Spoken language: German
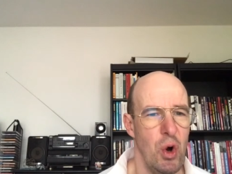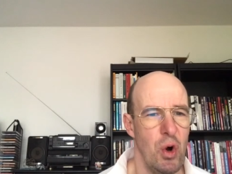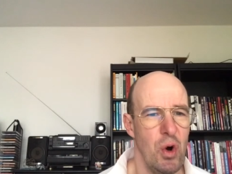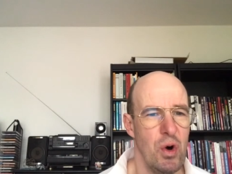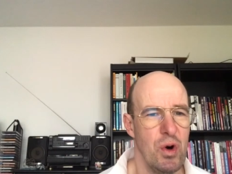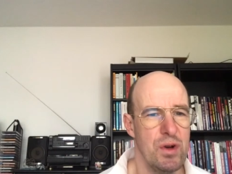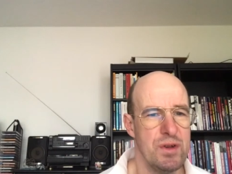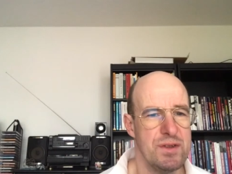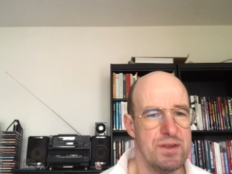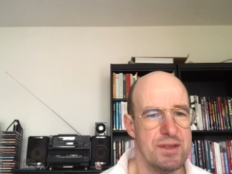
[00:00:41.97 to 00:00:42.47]

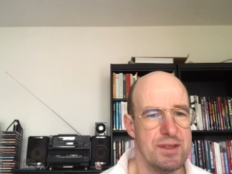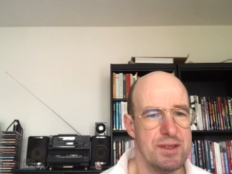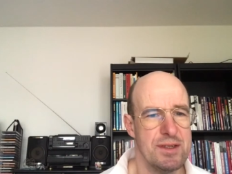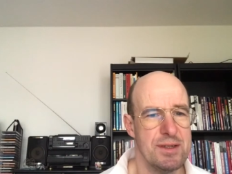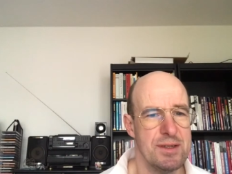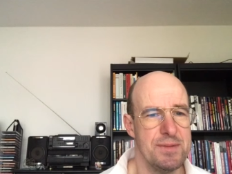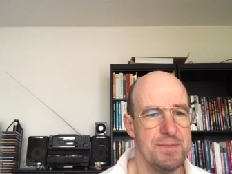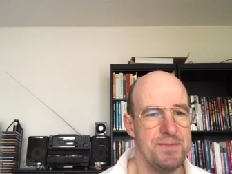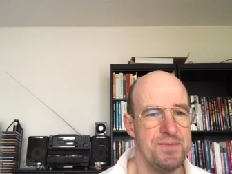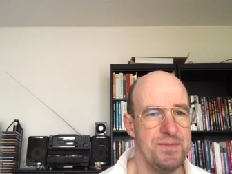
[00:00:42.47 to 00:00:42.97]
Und
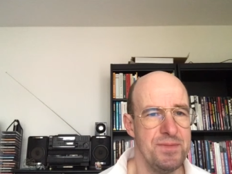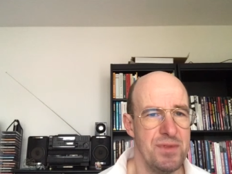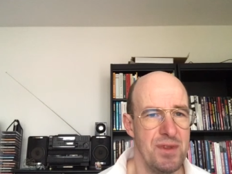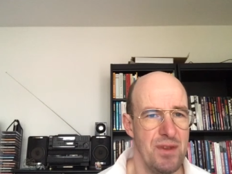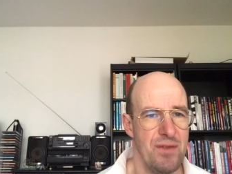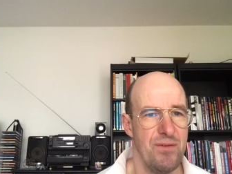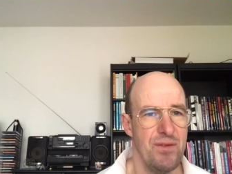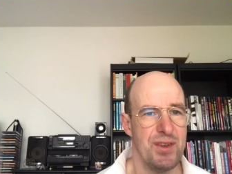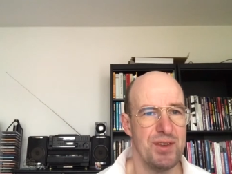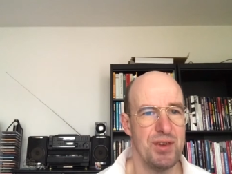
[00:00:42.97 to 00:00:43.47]
ähm,
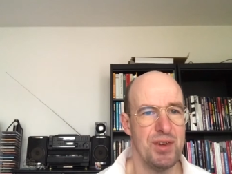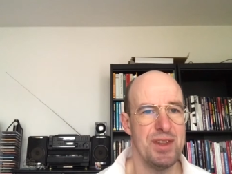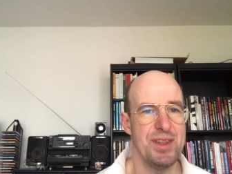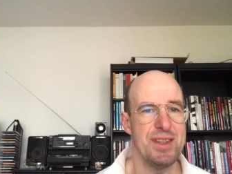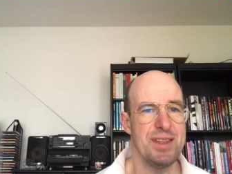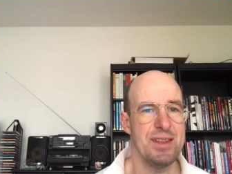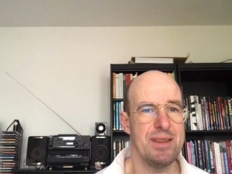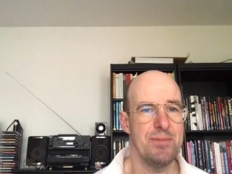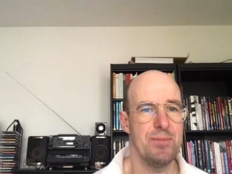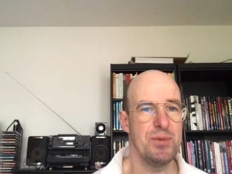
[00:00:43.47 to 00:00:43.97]
wir
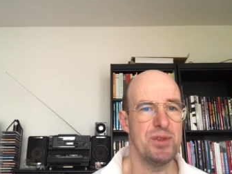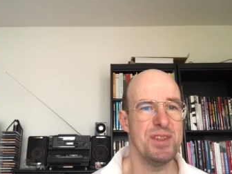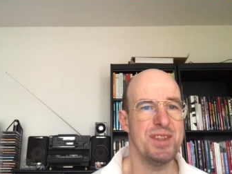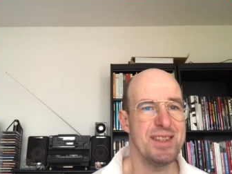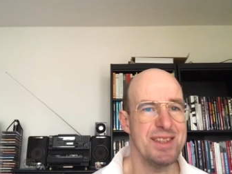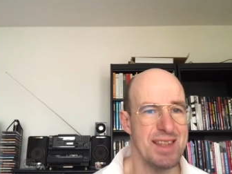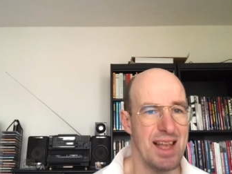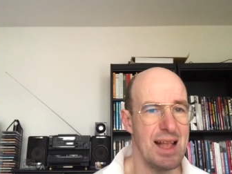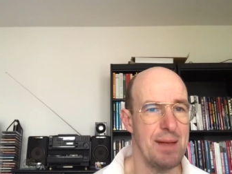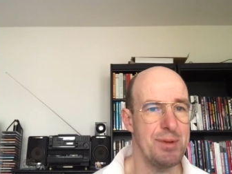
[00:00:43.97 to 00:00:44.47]
sollen,
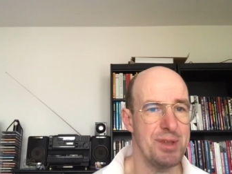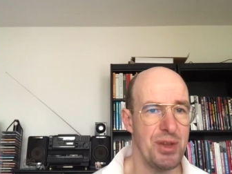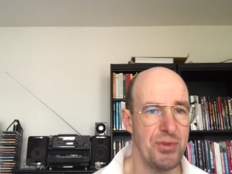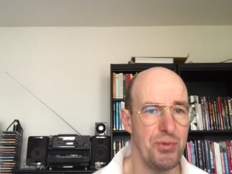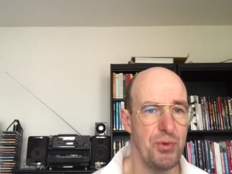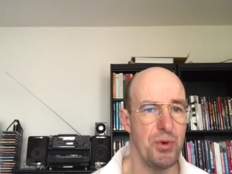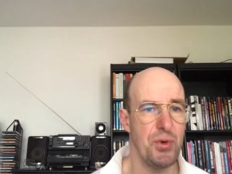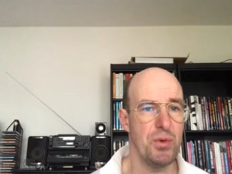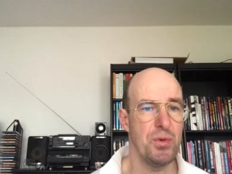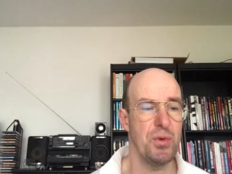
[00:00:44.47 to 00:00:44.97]
müssen selber
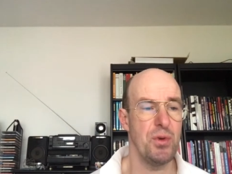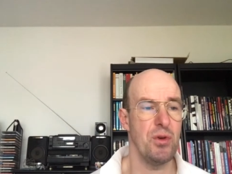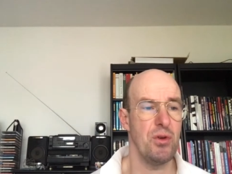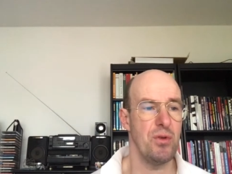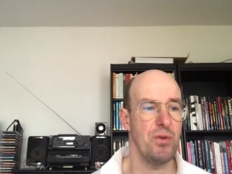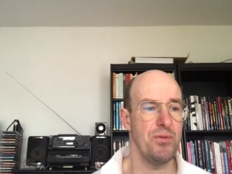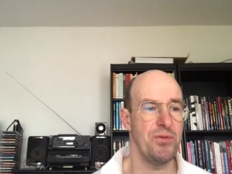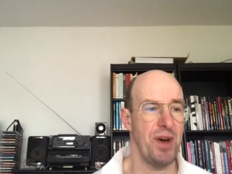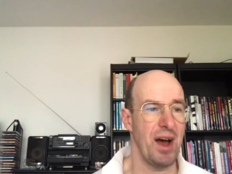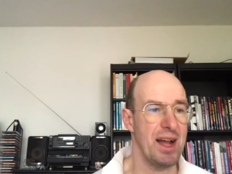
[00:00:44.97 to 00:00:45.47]
dafür
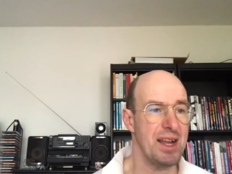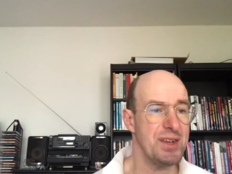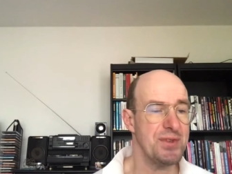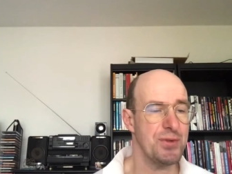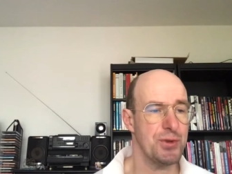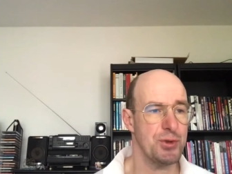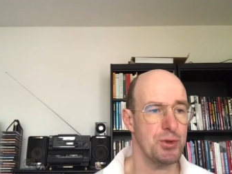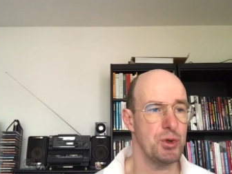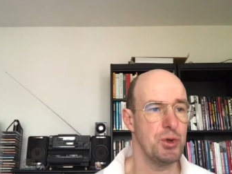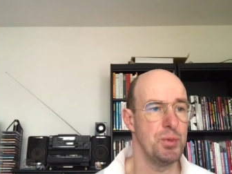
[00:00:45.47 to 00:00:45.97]

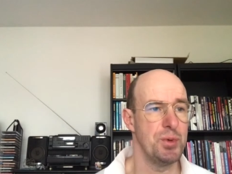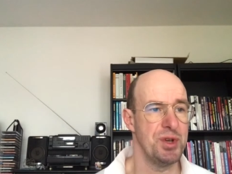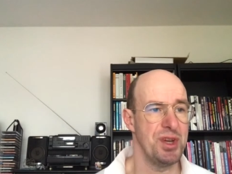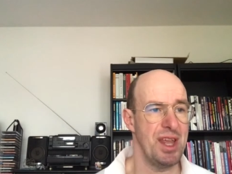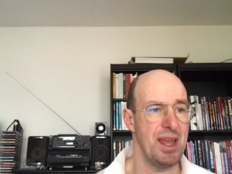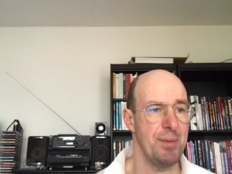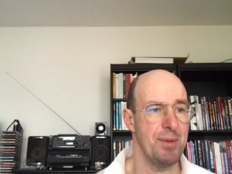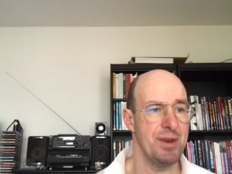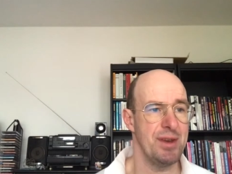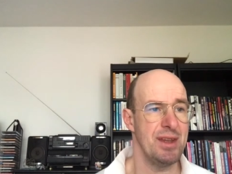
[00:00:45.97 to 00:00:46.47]
Verantwortung
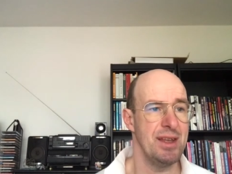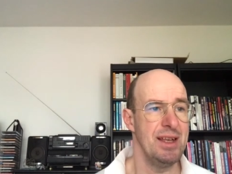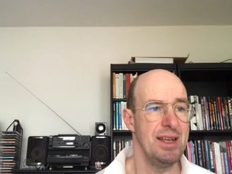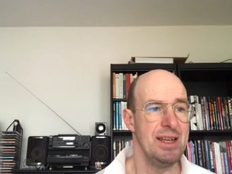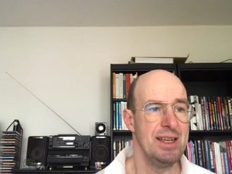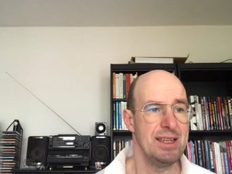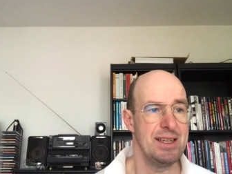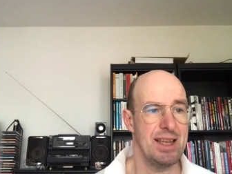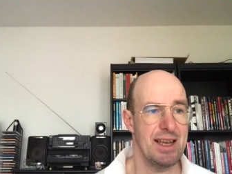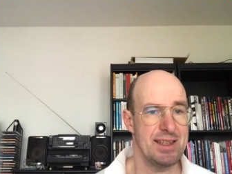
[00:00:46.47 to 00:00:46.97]
übernehmen,
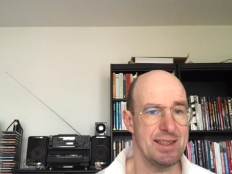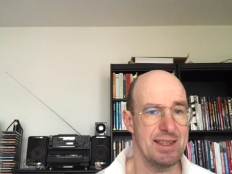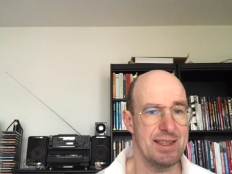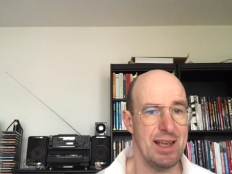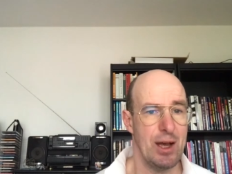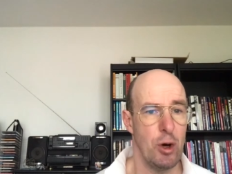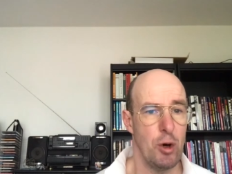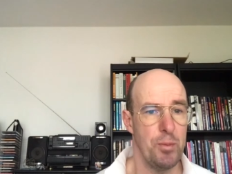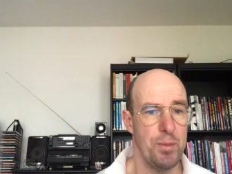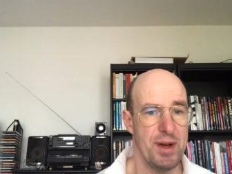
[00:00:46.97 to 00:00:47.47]
dass das
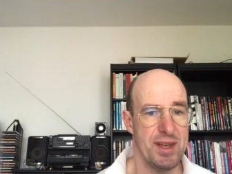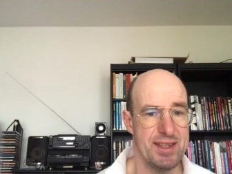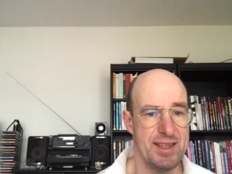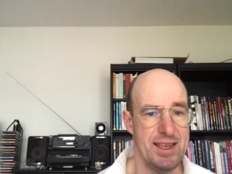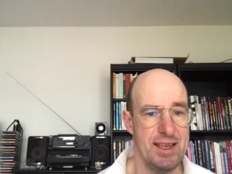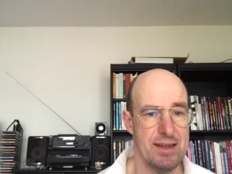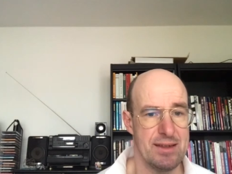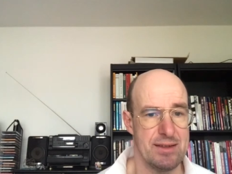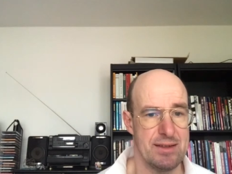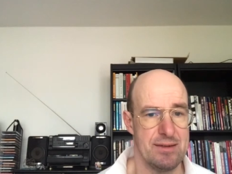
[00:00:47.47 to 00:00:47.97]
auch
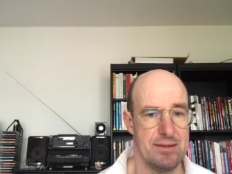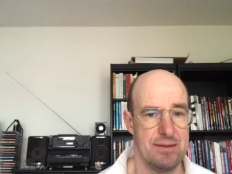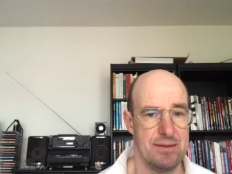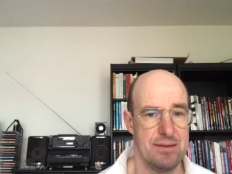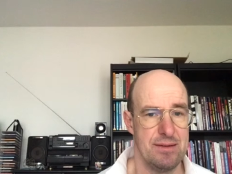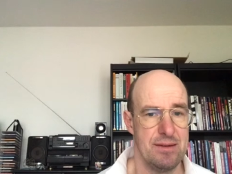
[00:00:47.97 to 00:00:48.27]
passiert.